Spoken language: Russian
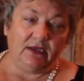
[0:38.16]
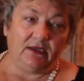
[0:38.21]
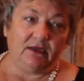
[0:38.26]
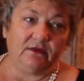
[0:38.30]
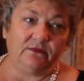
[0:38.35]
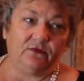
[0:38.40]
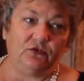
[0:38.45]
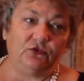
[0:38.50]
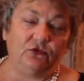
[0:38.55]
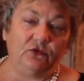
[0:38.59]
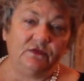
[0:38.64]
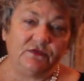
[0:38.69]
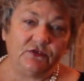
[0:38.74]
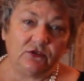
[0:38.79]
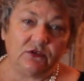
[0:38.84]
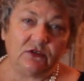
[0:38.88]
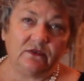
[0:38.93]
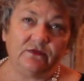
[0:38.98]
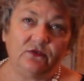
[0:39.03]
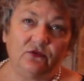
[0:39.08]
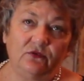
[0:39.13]
Вот. Но все
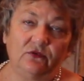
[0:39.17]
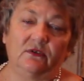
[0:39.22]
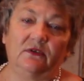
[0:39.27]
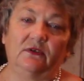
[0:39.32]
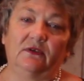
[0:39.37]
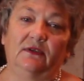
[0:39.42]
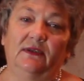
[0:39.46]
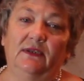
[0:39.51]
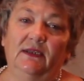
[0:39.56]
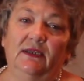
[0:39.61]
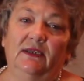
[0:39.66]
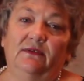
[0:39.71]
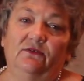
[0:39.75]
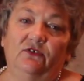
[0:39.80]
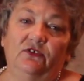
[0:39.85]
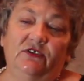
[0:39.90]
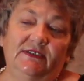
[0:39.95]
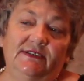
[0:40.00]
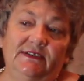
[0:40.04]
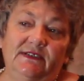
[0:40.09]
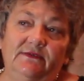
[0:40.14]
равно,
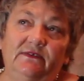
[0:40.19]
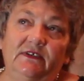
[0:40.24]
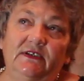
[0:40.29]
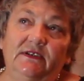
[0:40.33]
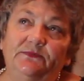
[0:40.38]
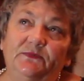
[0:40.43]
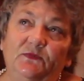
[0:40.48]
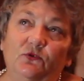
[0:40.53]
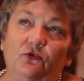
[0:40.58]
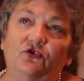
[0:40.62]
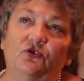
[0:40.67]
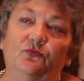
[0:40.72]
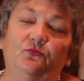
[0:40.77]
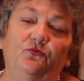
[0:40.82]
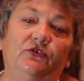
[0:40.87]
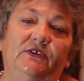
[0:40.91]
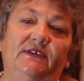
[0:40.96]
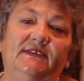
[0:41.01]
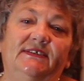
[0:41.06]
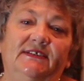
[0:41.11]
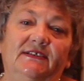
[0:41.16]
вот если вы тоже
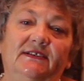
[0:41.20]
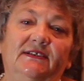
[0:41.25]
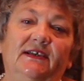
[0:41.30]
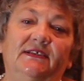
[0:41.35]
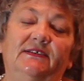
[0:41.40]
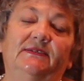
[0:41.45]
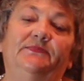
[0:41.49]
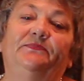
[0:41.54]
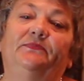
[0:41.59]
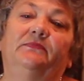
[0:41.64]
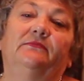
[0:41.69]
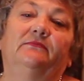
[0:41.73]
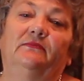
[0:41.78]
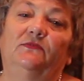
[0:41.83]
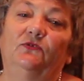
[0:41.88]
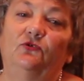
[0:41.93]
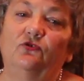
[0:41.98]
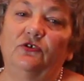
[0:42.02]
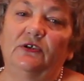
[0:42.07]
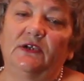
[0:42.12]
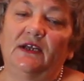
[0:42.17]
будете стирать
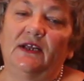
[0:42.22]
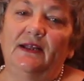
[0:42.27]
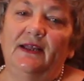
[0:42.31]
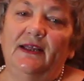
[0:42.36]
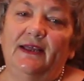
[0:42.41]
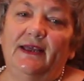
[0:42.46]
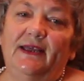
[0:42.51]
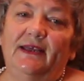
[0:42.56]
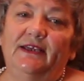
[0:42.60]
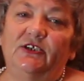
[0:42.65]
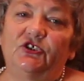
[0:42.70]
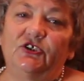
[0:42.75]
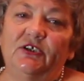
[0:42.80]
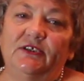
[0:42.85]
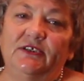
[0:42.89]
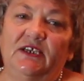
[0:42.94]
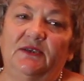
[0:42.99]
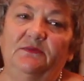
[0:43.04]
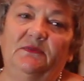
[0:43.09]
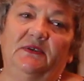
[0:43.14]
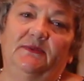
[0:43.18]
только
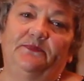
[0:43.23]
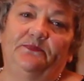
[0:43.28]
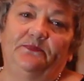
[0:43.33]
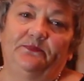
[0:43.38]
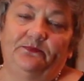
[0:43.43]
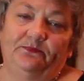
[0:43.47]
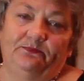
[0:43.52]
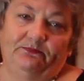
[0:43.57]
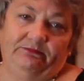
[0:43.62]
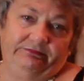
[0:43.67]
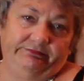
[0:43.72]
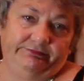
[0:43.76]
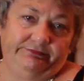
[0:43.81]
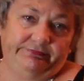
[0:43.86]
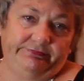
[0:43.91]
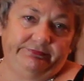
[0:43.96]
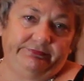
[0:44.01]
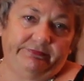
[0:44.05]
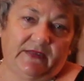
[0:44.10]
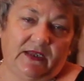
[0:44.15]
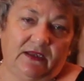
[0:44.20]
жидкими
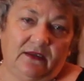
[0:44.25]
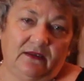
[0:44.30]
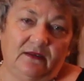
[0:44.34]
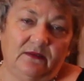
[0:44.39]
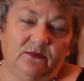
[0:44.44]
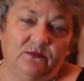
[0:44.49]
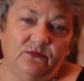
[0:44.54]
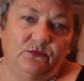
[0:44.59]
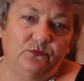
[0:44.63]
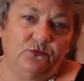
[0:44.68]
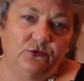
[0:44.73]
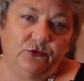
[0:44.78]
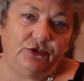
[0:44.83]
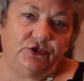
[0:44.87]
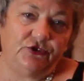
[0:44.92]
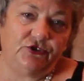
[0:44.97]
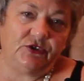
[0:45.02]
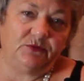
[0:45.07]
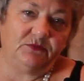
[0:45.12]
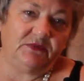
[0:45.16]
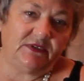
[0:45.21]
э,
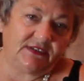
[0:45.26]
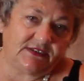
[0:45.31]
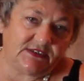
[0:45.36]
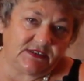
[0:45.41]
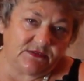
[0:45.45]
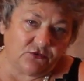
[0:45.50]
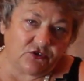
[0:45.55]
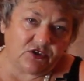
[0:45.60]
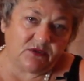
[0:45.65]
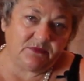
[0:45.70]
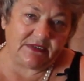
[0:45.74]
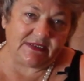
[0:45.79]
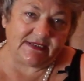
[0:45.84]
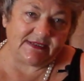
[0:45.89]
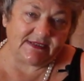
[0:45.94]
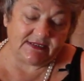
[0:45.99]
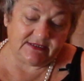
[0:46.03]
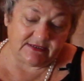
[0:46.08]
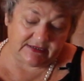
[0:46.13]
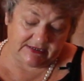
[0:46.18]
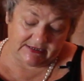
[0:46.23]
моющими растворами этой
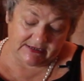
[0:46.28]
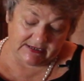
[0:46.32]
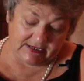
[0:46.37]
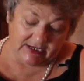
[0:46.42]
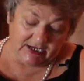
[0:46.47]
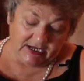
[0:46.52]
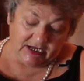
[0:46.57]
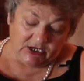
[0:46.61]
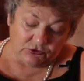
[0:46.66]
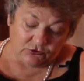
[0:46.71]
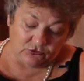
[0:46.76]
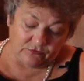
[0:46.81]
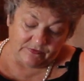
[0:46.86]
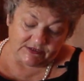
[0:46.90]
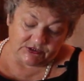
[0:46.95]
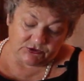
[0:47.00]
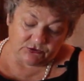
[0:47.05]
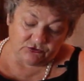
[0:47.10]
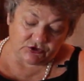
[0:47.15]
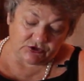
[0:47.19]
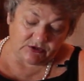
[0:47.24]
стирки, да, то у вас
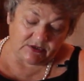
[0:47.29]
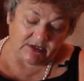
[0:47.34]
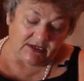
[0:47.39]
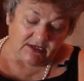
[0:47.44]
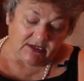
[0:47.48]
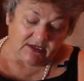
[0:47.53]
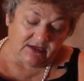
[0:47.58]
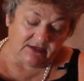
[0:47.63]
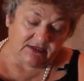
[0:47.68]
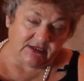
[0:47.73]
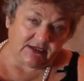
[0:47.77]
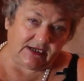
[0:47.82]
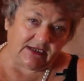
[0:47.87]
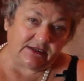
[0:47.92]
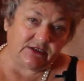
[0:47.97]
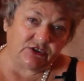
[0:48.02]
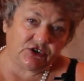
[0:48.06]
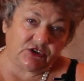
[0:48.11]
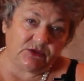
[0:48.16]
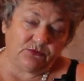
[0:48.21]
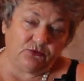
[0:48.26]
тоже эти
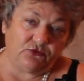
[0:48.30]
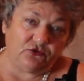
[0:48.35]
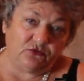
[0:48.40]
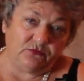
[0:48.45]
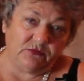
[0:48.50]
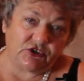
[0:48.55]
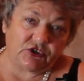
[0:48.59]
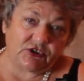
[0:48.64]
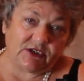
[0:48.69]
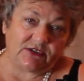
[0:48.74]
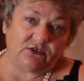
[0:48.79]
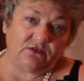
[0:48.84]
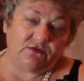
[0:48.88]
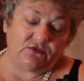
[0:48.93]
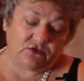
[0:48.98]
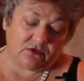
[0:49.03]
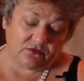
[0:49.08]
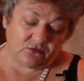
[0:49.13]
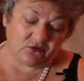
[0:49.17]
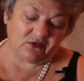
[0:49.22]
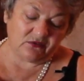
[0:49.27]
катышки будут уменьшаться. Но
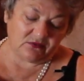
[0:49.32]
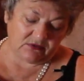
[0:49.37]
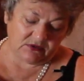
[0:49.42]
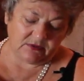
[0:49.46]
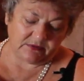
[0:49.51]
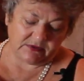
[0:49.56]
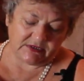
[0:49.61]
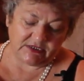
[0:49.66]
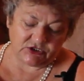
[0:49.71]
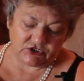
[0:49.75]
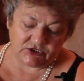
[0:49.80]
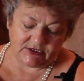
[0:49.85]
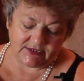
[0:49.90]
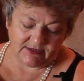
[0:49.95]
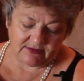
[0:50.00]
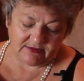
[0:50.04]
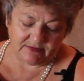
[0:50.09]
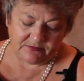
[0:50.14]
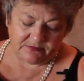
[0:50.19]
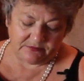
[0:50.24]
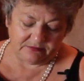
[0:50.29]
все равно они,
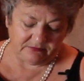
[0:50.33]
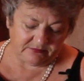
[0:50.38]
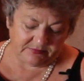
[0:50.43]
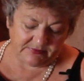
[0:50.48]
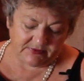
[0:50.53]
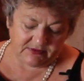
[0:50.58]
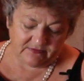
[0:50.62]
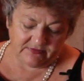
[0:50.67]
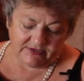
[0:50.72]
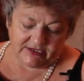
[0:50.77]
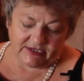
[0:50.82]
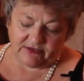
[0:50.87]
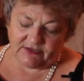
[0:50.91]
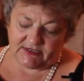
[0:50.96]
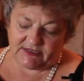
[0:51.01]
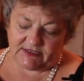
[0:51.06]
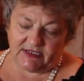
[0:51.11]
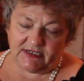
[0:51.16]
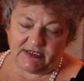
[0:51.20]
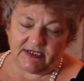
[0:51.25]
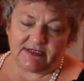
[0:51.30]
конечно,
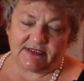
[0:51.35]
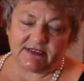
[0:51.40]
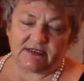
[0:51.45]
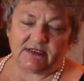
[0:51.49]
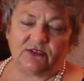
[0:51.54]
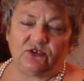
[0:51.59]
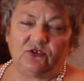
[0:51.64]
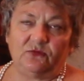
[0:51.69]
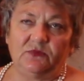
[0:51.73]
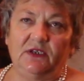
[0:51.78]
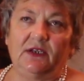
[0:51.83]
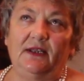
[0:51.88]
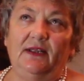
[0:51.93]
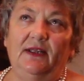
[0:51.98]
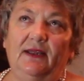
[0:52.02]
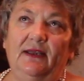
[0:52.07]
появляются и есть, особенно,